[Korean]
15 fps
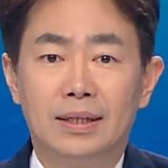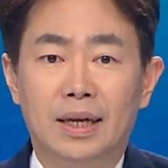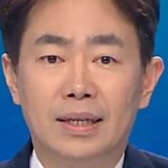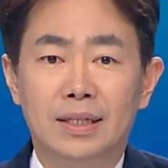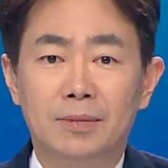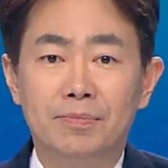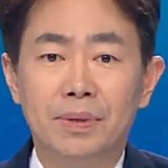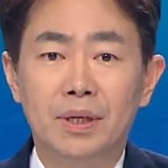
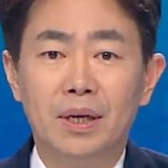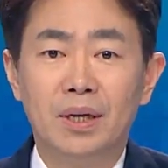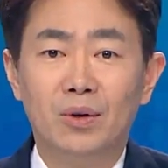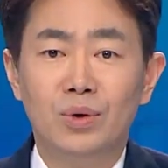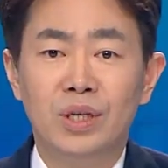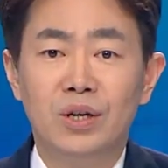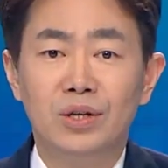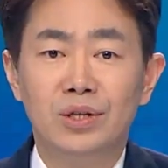자칫
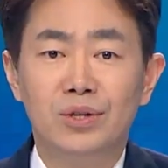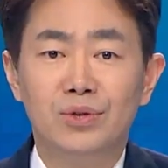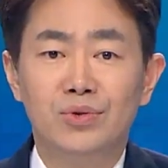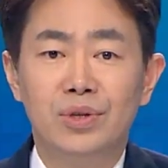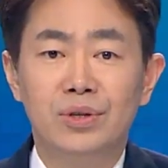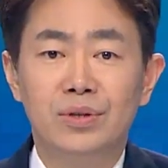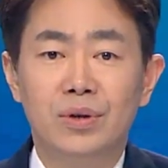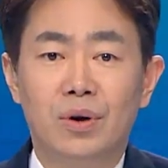피해로 이어질
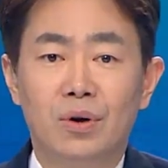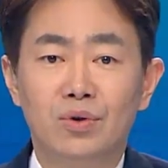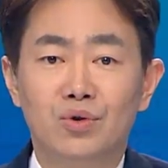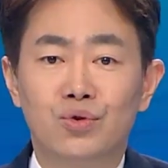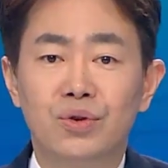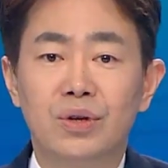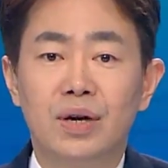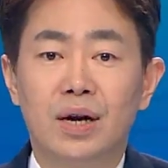수 있어
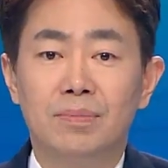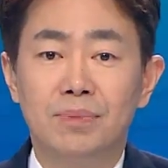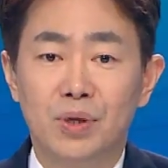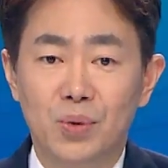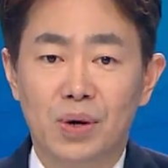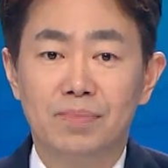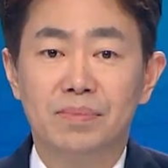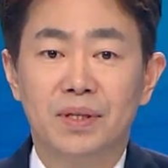주의가
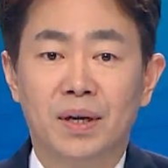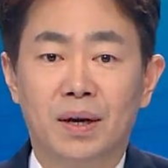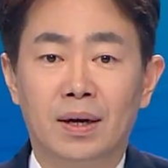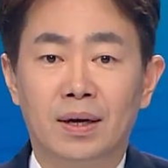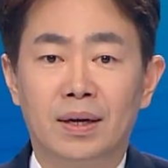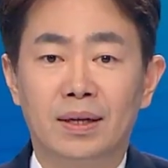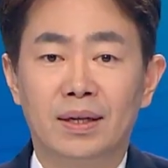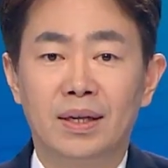필요합니다.
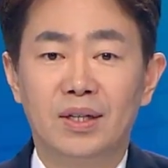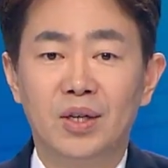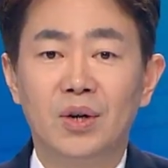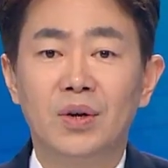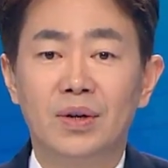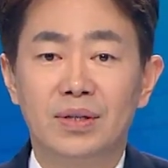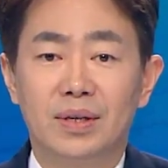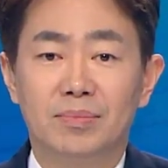
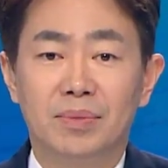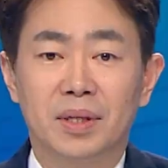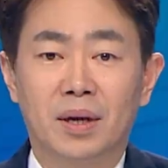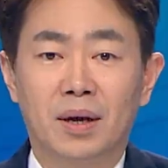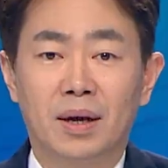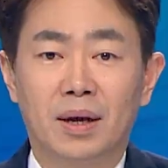이정현 기자입니다.